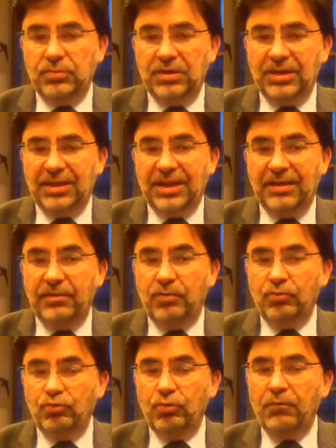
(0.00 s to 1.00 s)
richiedeva,
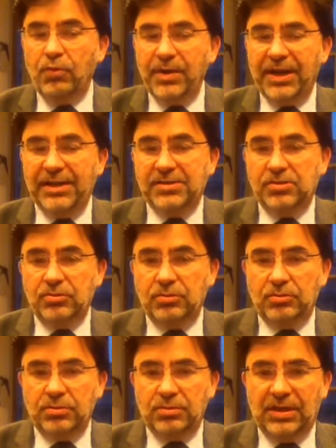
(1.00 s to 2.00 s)
un, nuovo prezzo
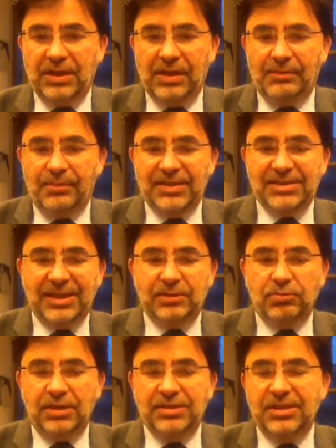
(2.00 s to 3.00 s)
che è
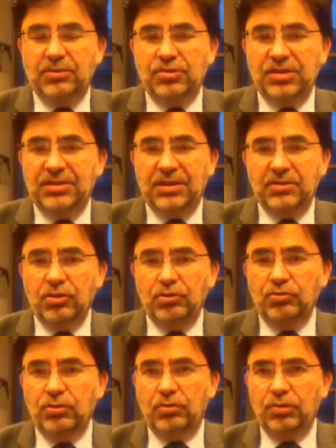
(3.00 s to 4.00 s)
passato da
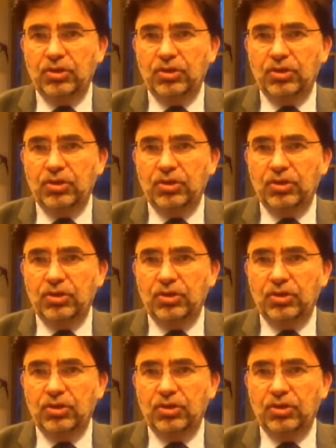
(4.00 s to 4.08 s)
0,78 a